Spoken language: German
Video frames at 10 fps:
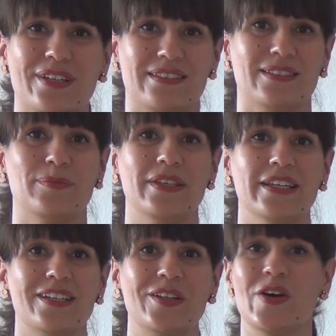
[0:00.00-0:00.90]

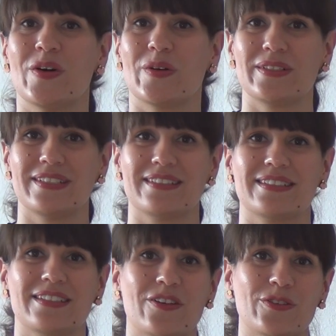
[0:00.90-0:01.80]
rezipieren und das
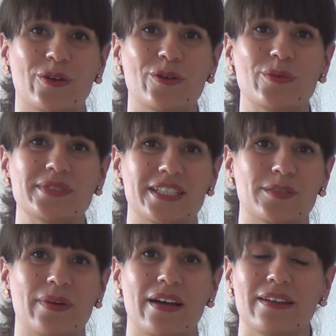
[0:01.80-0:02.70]
ist auch toll
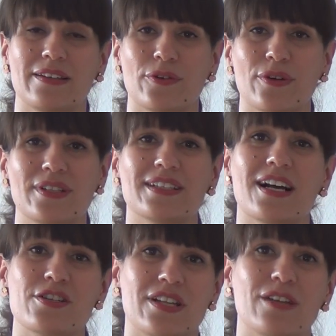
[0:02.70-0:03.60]
umsetzbar in neuen
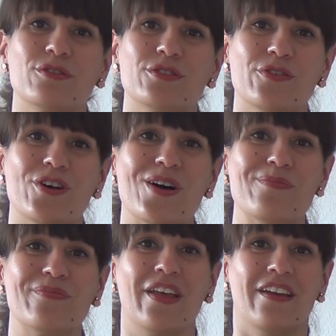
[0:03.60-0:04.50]

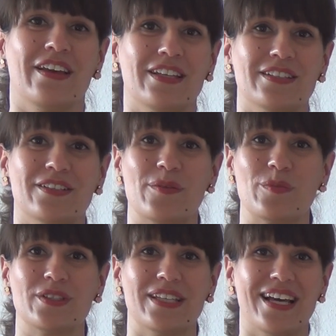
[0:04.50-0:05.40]
Darstellungsformen, in
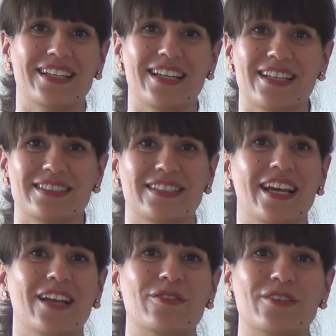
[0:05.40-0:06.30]
modernen
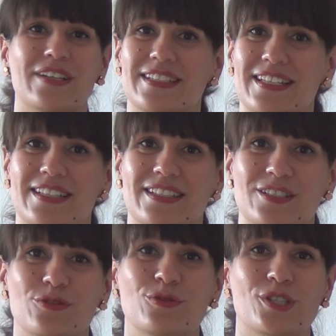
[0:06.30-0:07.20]
Erzählungen, in denen
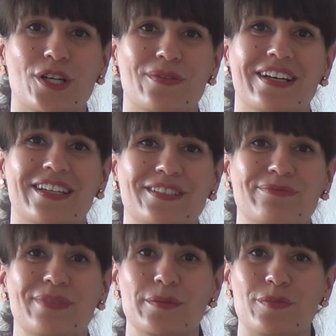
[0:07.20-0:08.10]
die
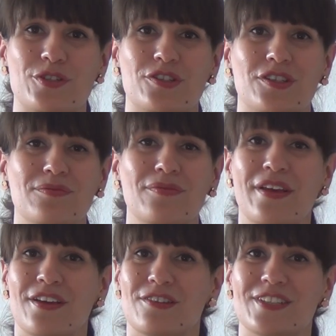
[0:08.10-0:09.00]
ZuschauerInnen
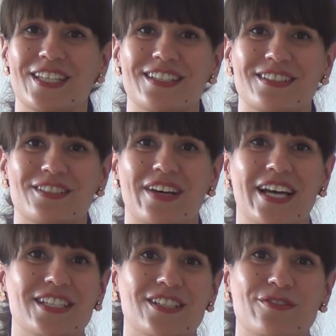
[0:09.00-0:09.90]
mitbestimmen, wie geht es
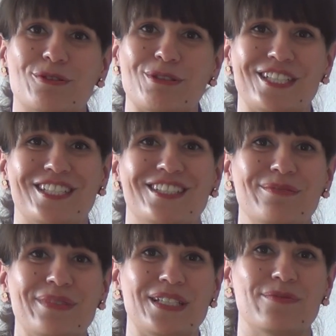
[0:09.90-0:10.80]
weiter, wo geht es
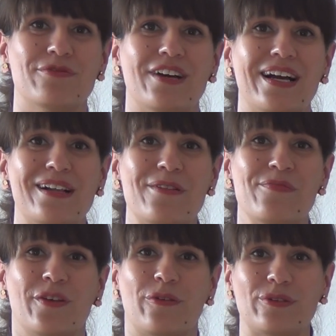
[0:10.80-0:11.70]
hin mit dem Fall
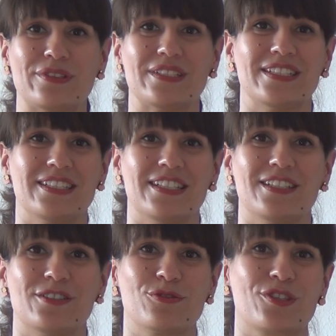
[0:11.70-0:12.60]
und in denen
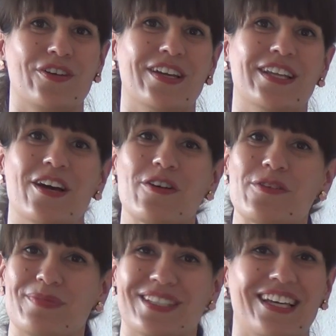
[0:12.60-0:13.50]
die ZuschauerInnen
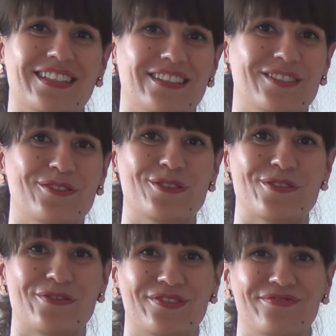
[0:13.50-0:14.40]
auch miträtseln
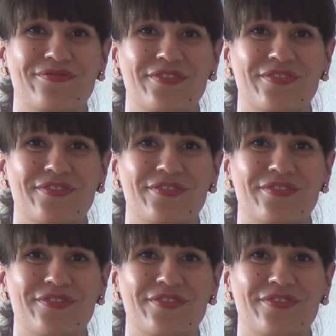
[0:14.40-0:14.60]
dürfen.